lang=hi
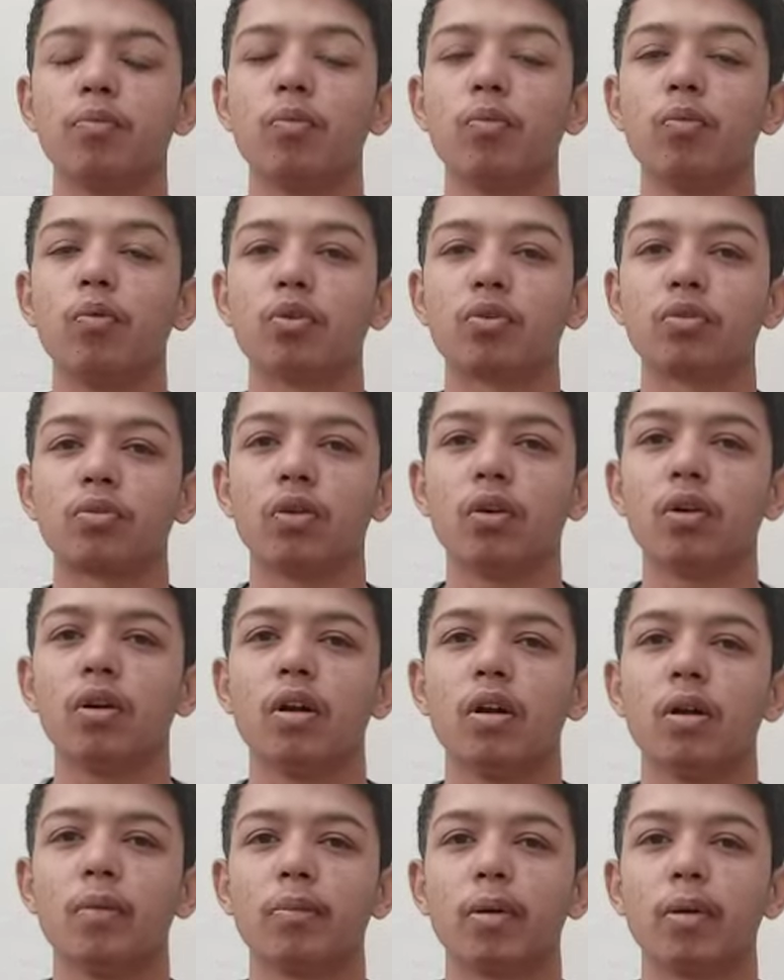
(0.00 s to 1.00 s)
बुक को
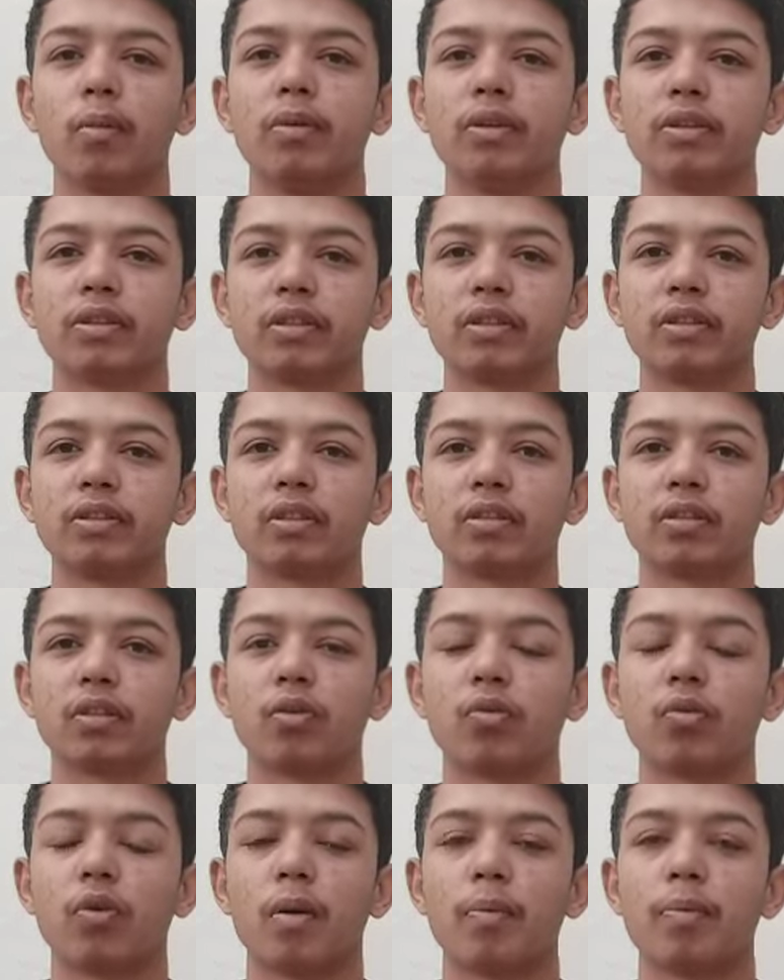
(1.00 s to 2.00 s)
पब्लिश कर सकते हो
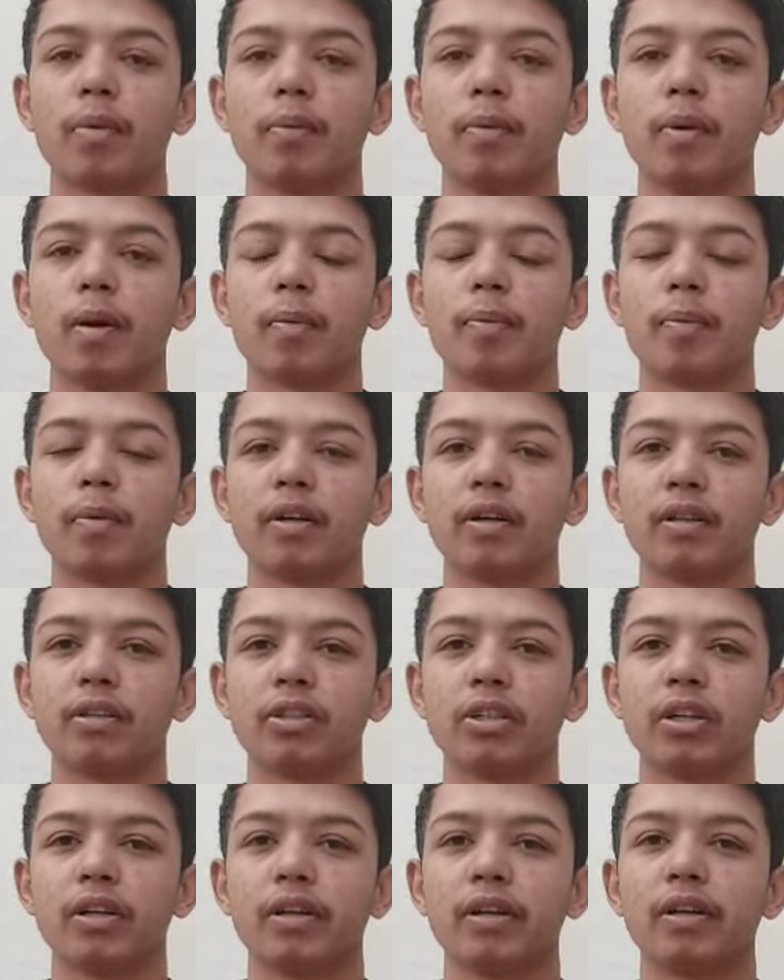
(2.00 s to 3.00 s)
और वहाँ पे भी आप
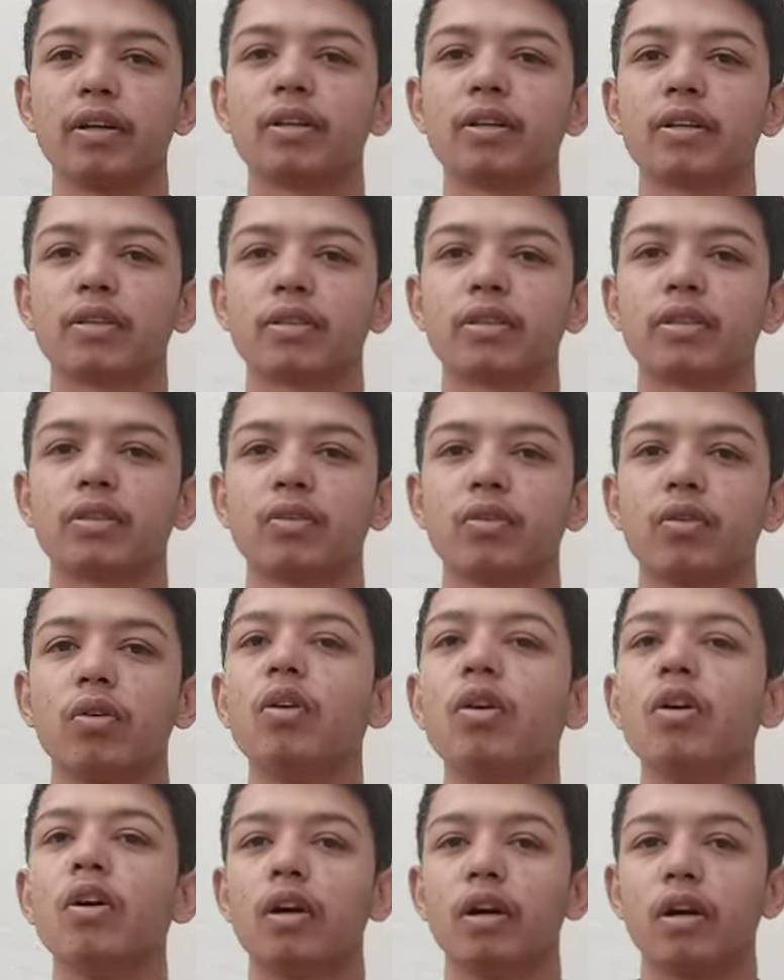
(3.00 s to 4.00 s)
शेयरिंग कर सकते हो
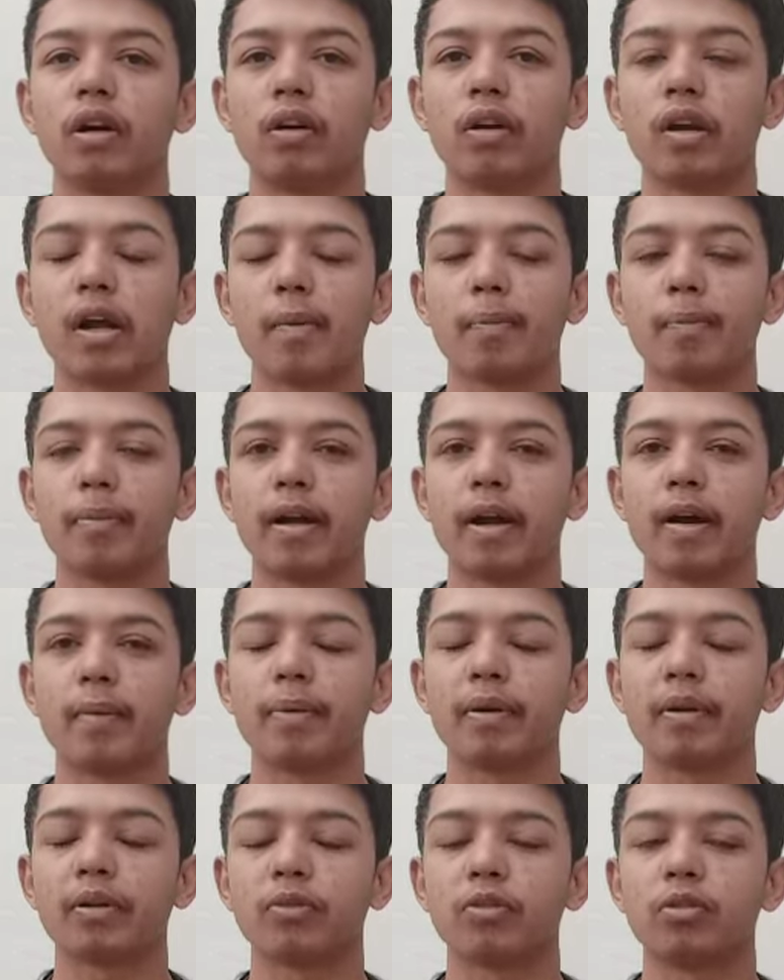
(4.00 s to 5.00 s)
और आप यहाँ
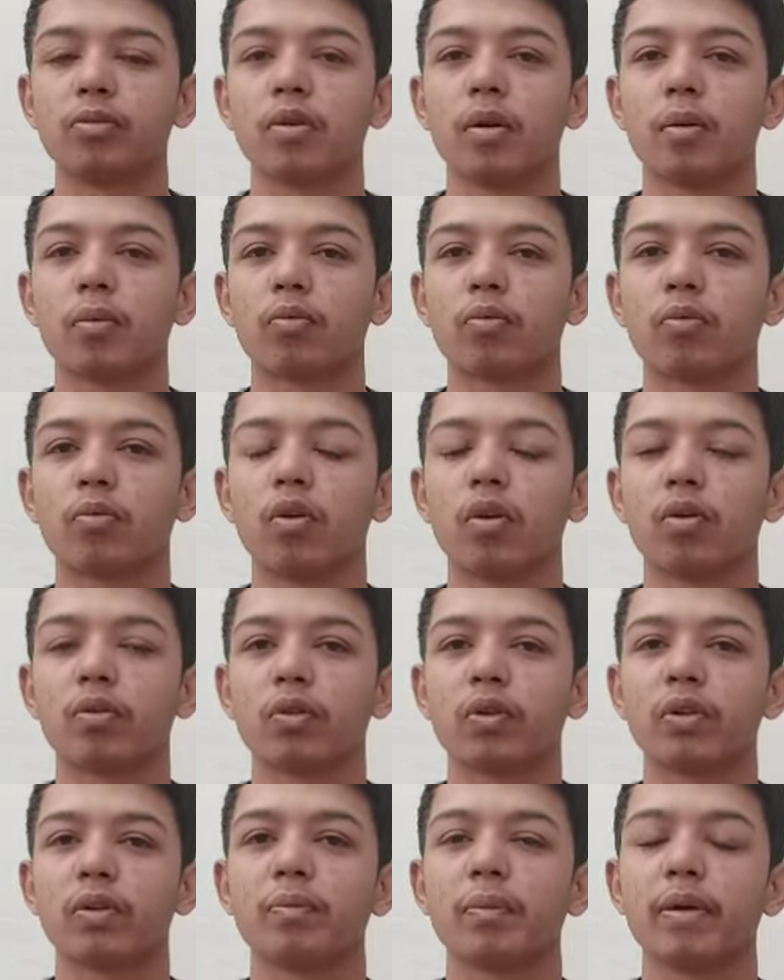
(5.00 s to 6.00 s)
पे कुछ भी आपको
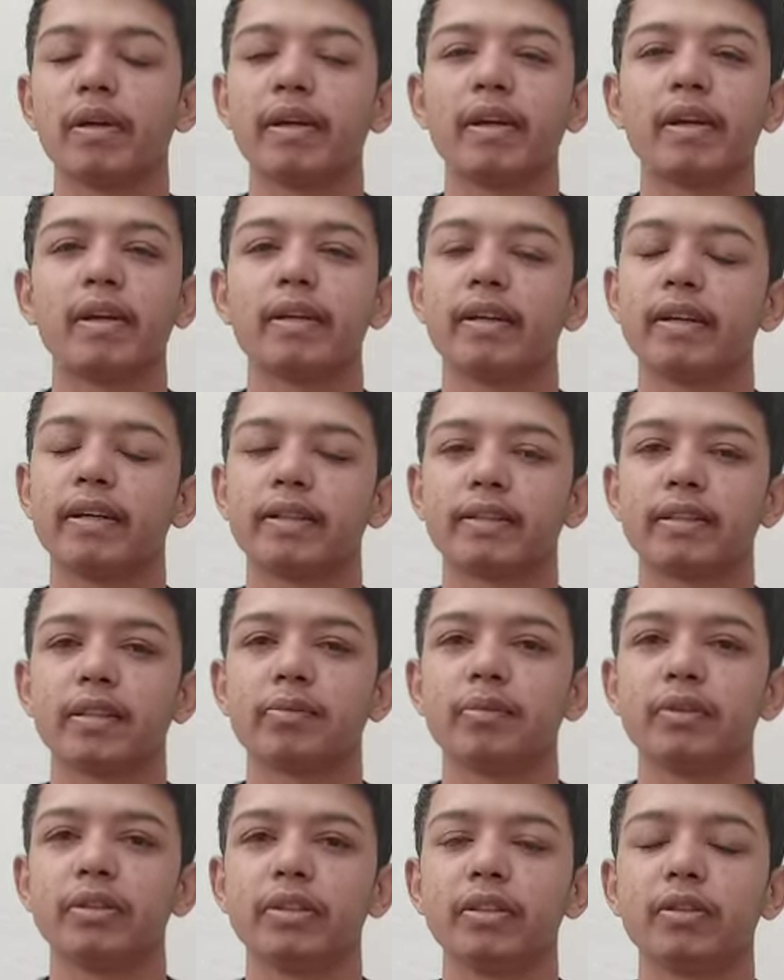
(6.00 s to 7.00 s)
लॉकडाउन में ही ये सब
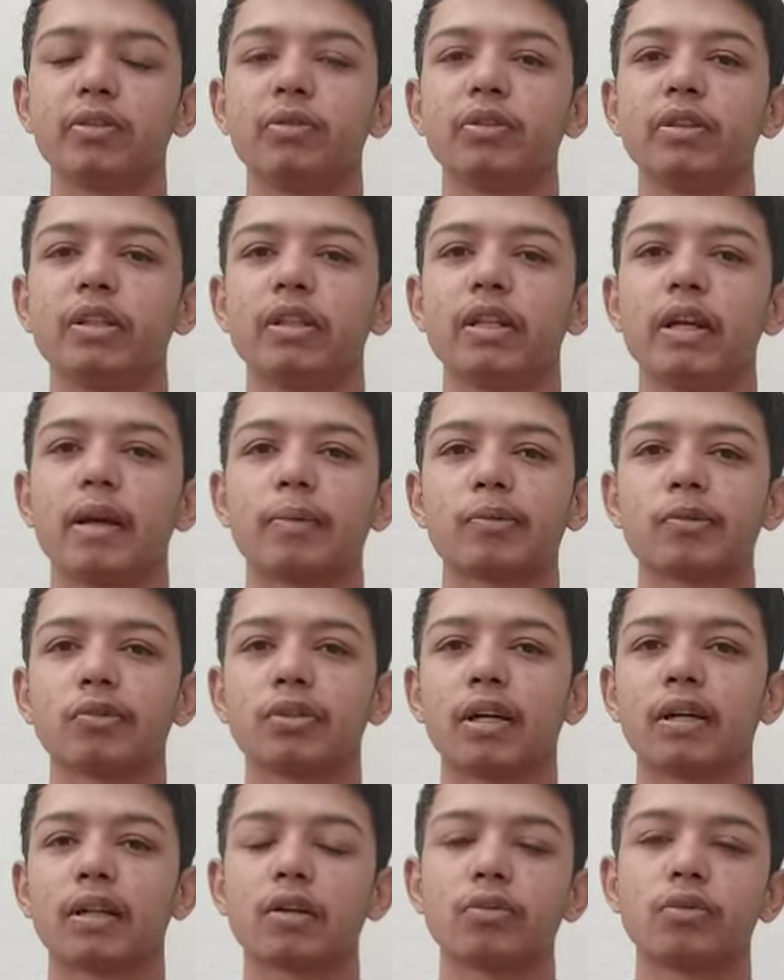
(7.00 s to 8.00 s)
चीज़ें हो जाती है आपको
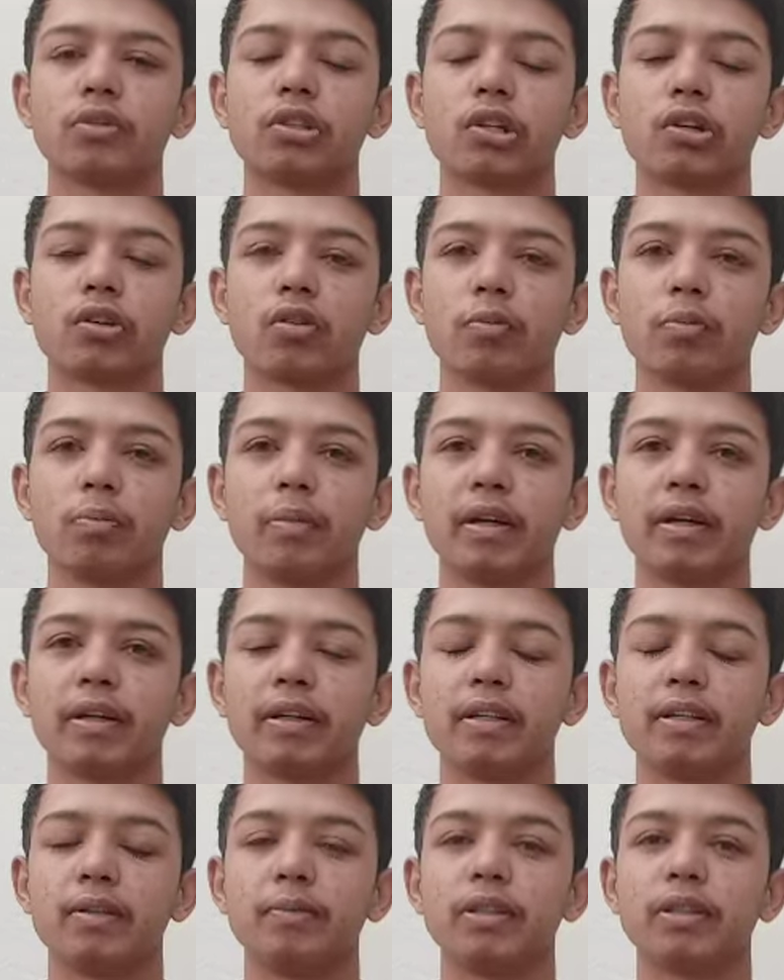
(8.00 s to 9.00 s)
ज़्यादा कुछ इक्विपमेंट
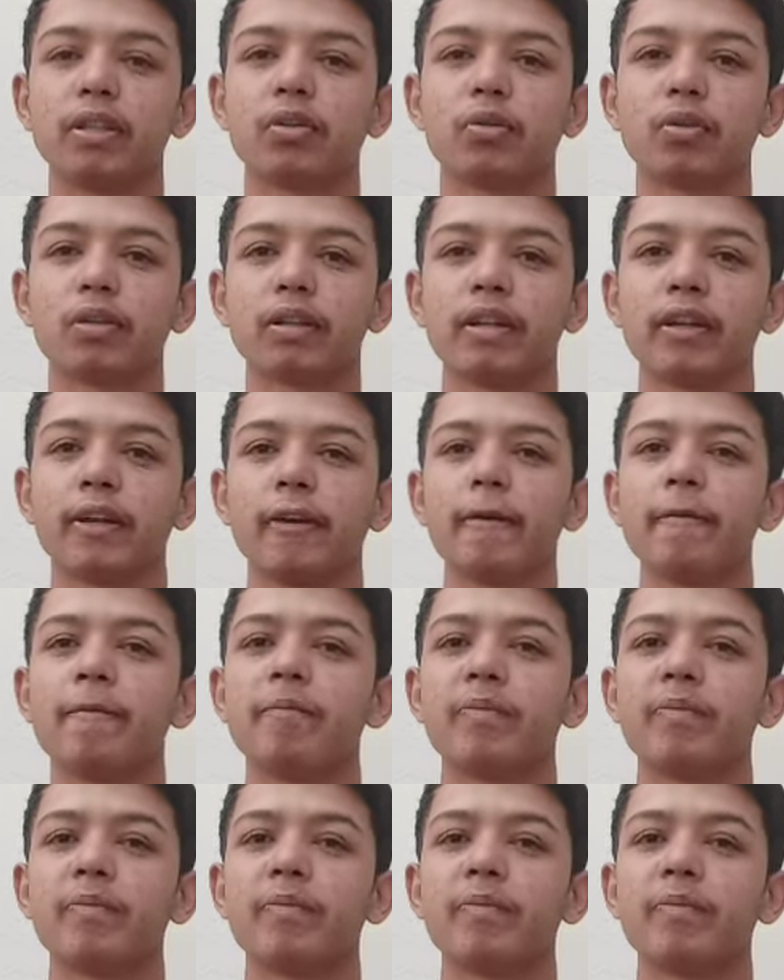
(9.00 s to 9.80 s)
की भी ज़रूरत नहीं है